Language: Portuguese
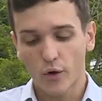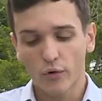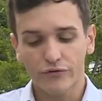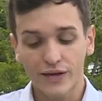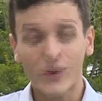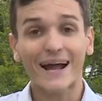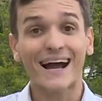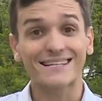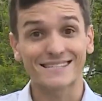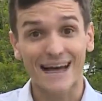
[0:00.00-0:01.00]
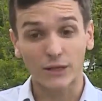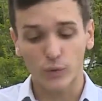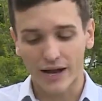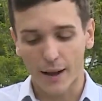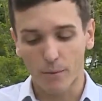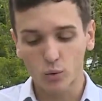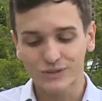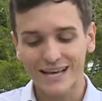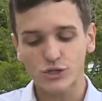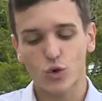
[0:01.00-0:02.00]
O filho é casado e acabou
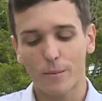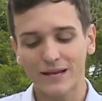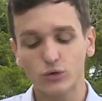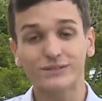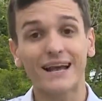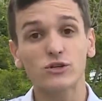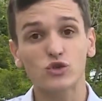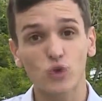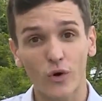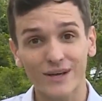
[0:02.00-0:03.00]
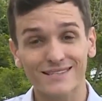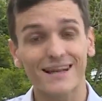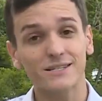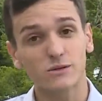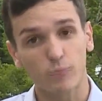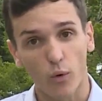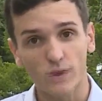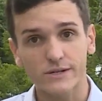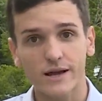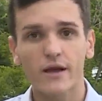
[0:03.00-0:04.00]
descobrindo traições da
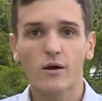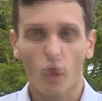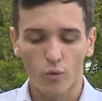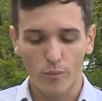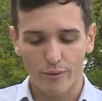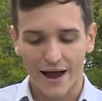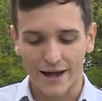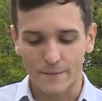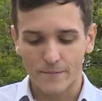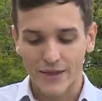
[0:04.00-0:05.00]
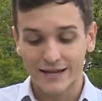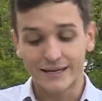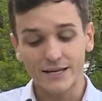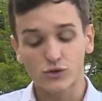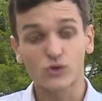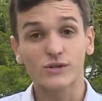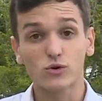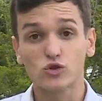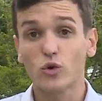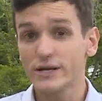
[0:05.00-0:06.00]
esposa com o pai. Nisso,
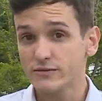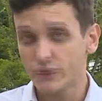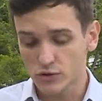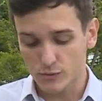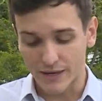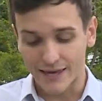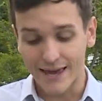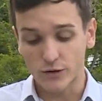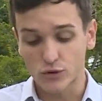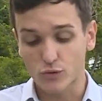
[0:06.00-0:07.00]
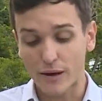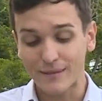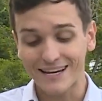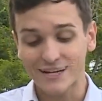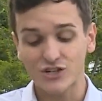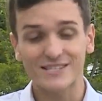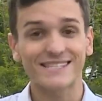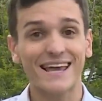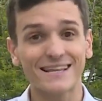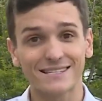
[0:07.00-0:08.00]
seus dois filhos pequenos, uma menina de
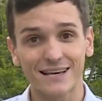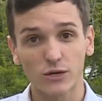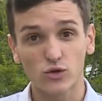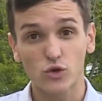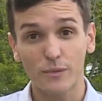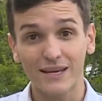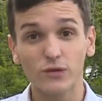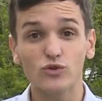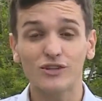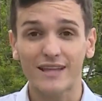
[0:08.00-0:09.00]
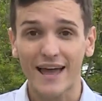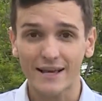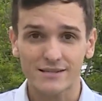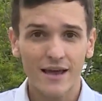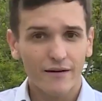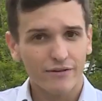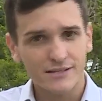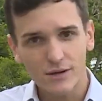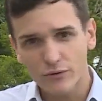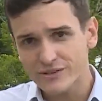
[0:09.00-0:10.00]
6 anos e um menino de 10,
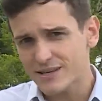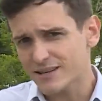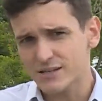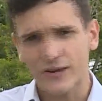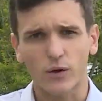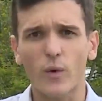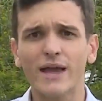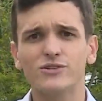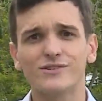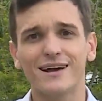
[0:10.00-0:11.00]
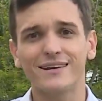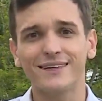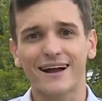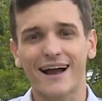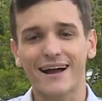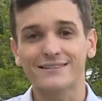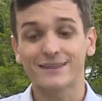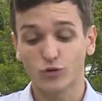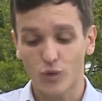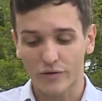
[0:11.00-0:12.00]
faziam visitas frequentes ali na
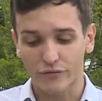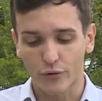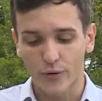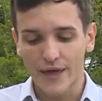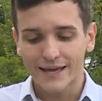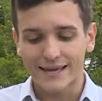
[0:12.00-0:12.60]
casa do avô.